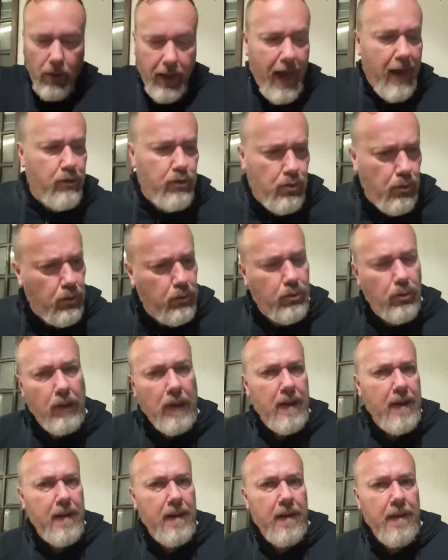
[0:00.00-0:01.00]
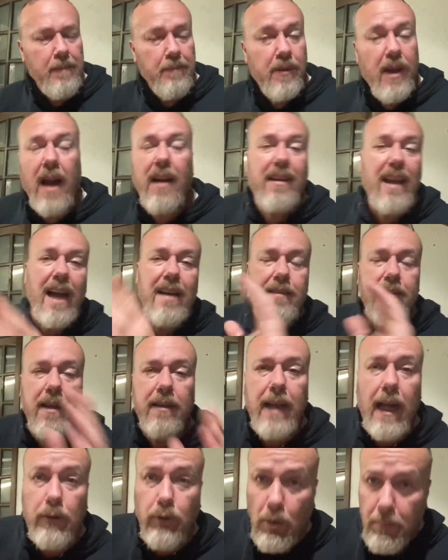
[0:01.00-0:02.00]
assunto, que ele está
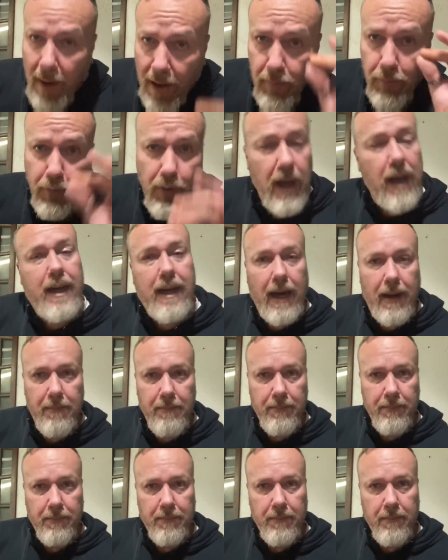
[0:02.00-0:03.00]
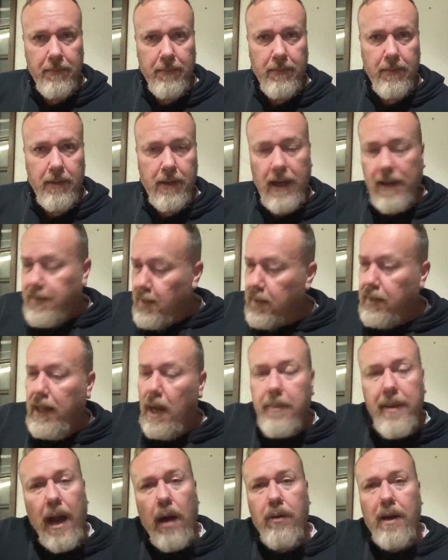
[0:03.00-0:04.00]
acertado com o Benfica. Que assim que
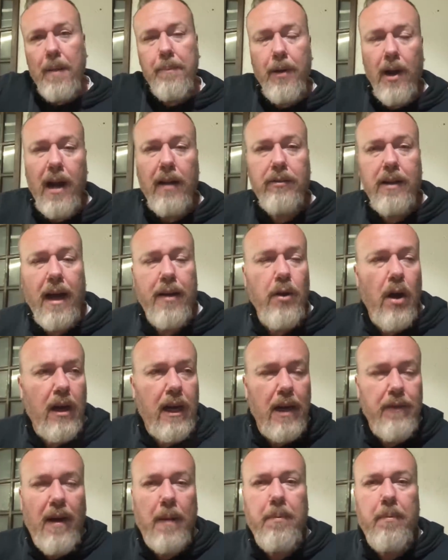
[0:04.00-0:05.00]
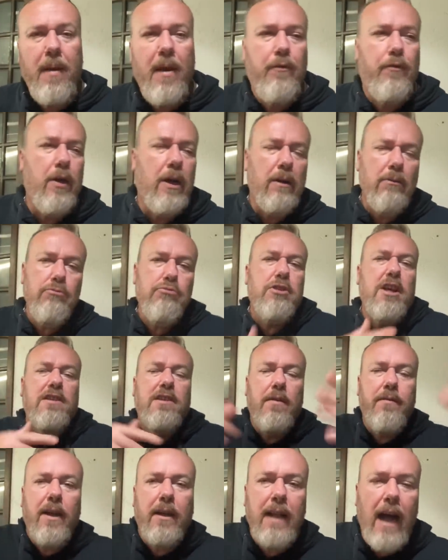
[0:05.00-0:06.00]
terminar o Campeonato Carioca, ele vai para o Benfica. Não sei se
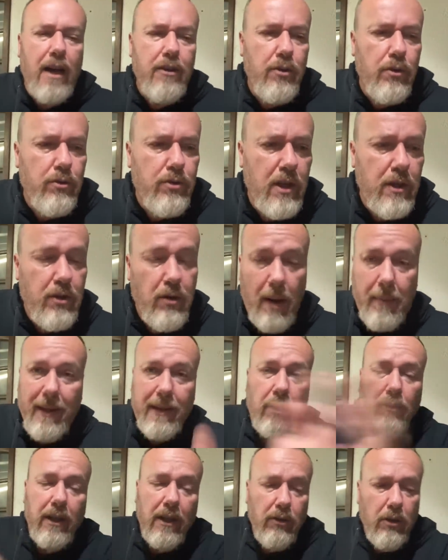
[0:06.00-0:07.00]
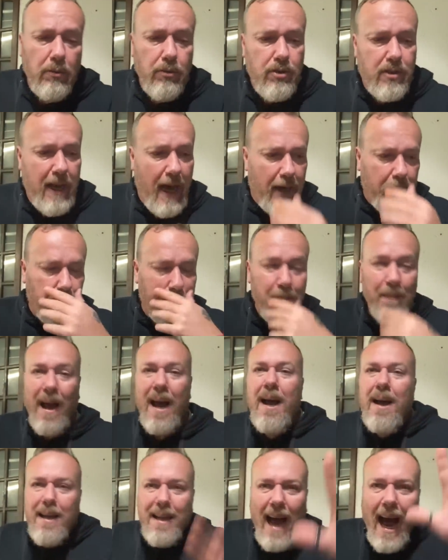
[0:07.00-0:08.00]
é verdade, não sei se não é, mas estão dando como certo.
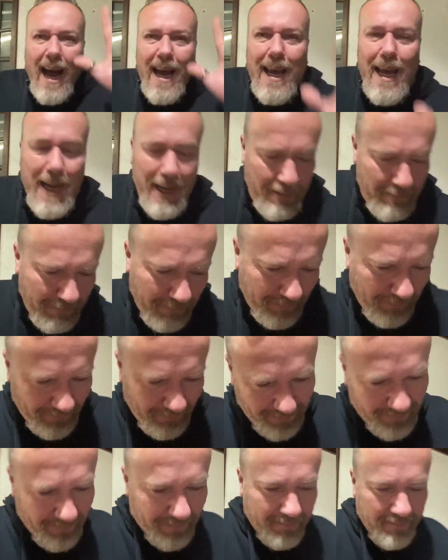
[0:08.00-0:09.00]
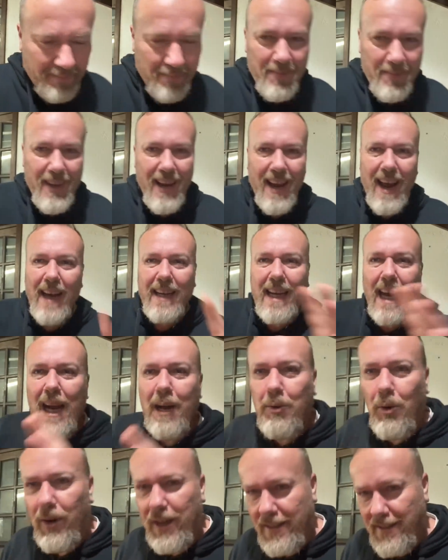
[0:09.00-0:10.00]
E aí, é aquela
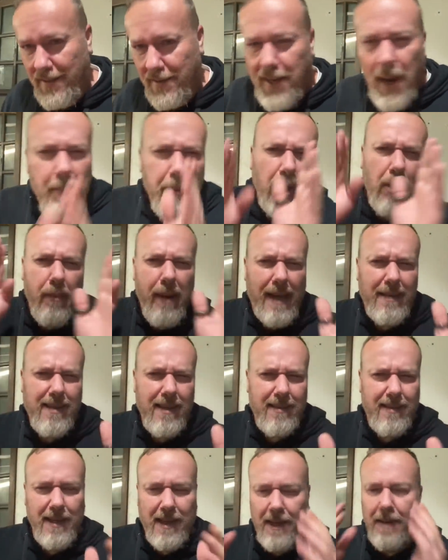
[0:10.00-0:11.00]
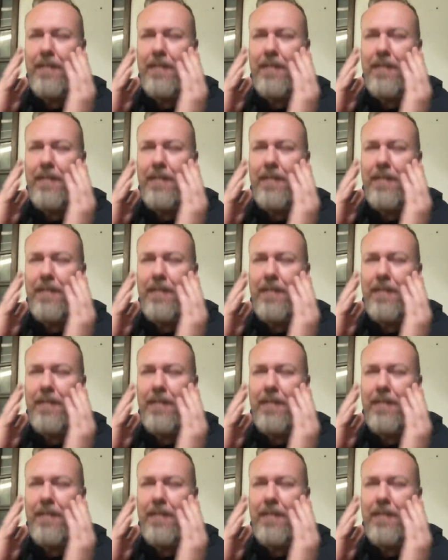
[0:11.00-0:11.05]
coisa, sempre começa assim,